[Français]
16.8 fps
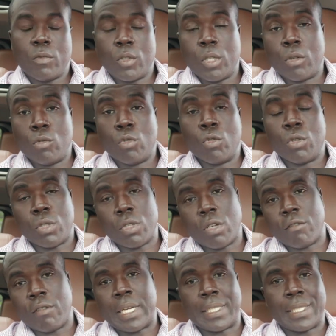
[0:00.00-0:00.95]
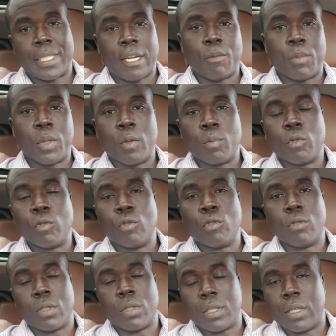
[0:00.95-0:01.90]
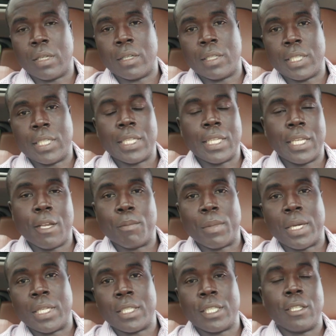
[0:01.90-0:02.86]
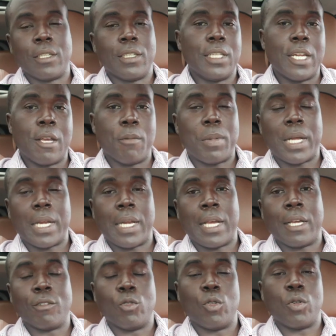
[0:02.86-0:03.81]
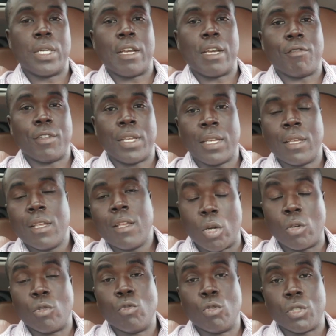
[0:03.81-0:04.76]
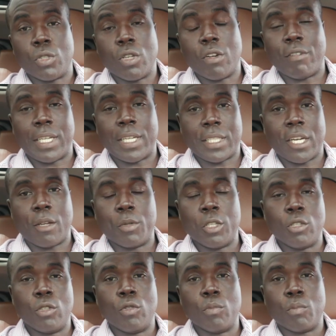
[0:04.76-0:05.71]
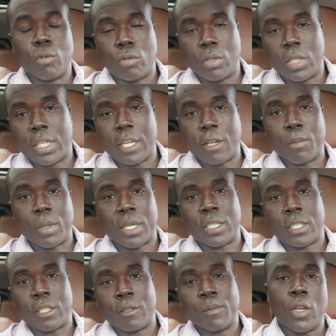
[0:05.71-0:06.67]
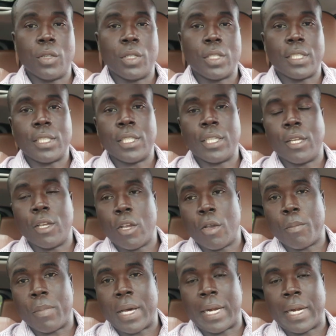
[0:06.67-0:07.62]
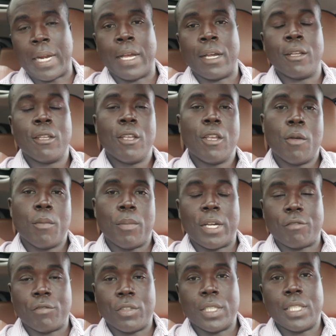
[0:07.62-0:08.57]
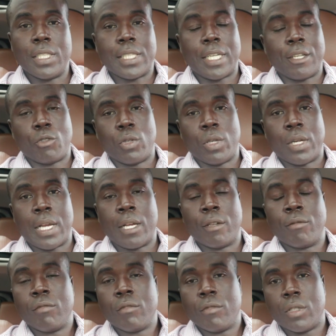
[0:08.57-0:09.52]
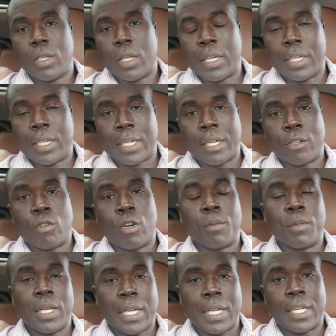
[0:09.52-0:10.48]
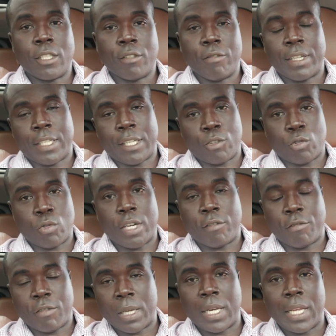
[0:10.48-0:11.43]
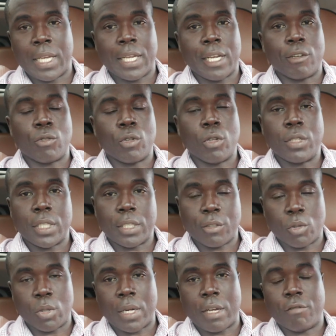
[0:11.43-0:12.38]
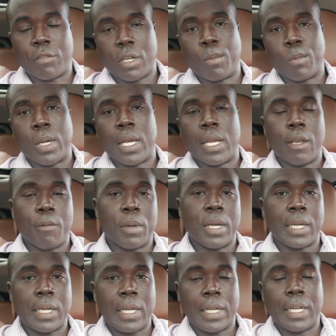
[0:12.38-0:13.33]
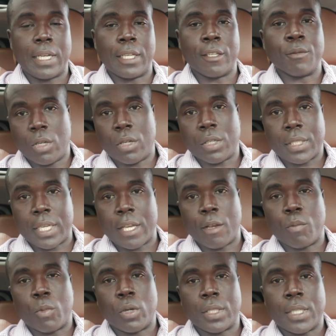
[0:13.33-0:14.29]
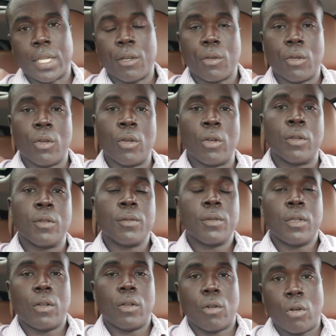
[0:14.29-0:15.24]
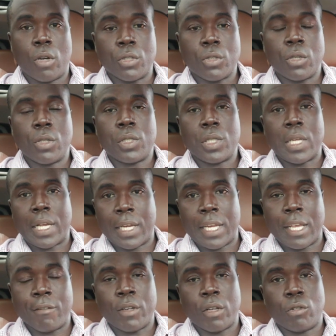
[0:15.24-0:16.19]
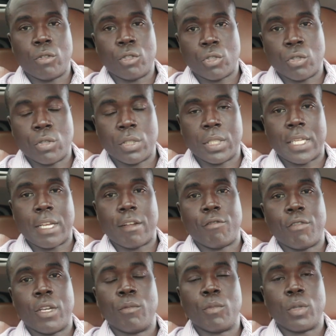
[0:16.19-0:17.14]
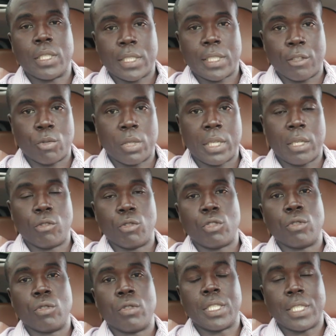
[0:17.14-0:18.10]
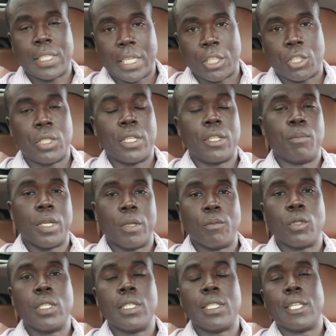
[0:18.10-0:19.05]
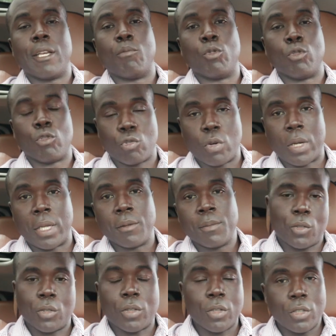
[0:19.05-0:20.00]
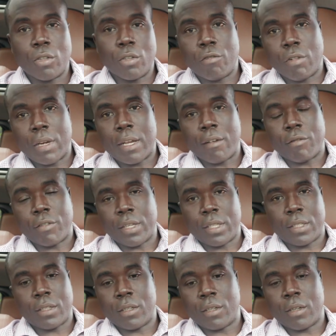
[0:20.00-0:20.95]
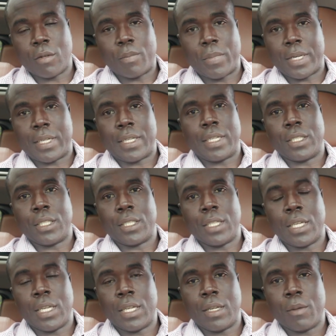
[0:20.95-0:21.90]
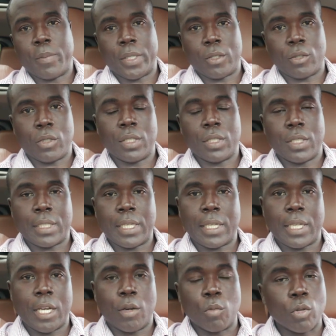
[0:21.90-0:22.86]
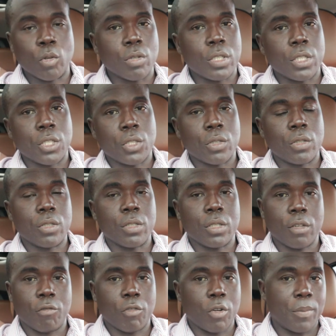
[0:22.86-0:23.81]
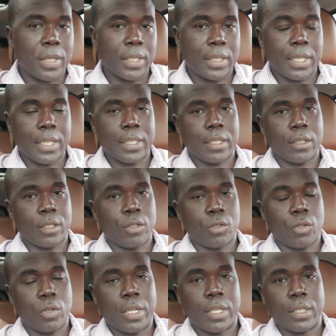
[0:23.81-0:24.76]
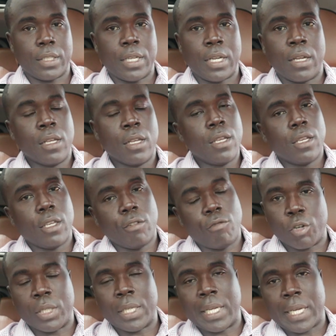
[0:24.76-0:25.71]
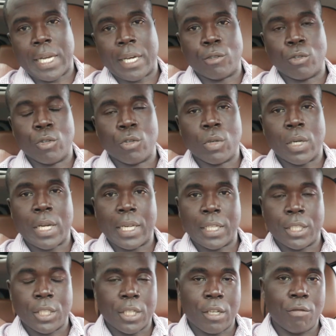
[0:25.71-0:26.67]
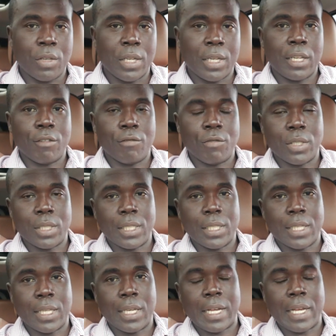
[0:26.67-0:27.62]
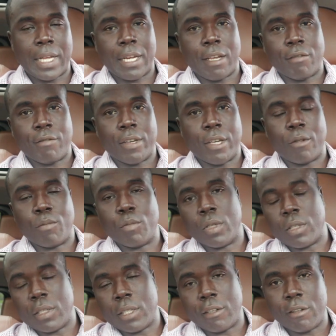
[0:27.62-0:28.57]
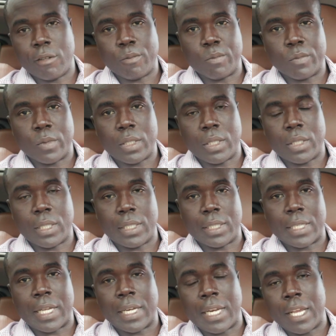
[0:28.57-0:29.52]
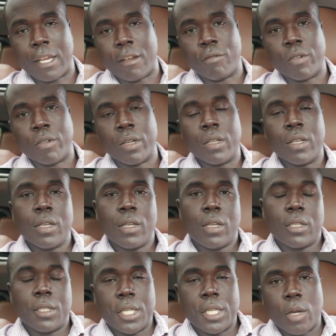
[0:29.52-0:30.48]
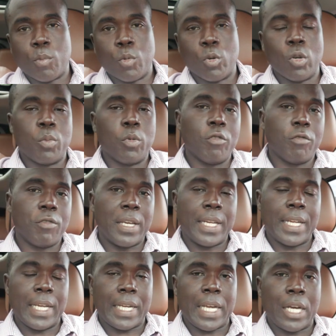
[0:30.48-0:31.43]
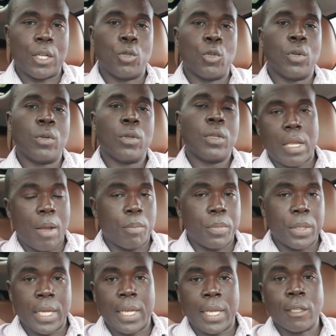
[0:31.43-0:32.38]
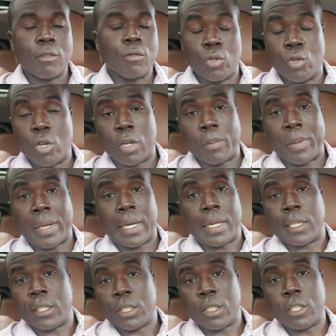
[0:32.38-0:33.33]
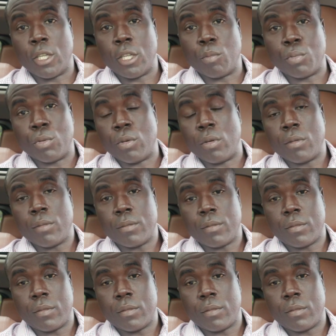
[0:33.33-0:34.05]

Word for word: Donc nous aussi, on va attraper pour euh, griller, manger. Il n'est pas là, nous on a faim. Donc nous aussi, on va attraper une poule griller, manger. Un ici, un par là. Par fini, ça sera un grand homme. Et quand tu vas t'asseoir, faire les calculs, ce sera vraiment un manque à gagner. Donc c'est important que lorsque tu enlèves quelque chose de ta ferme, que ce soit quelque que tu achètes, même si c'est pour toi. C'est ce que je voulais en fait euh, partager parce que je sais qu'il y a beaucoup de jeunes qui ne font pas très attention à ça. Ils font des cadeaux quand les gens viennent les visiter à la ferme, ils, ils enlèvent des poules pour faire des cadeaux. Après, ils ne donnent pas l'argent des poules.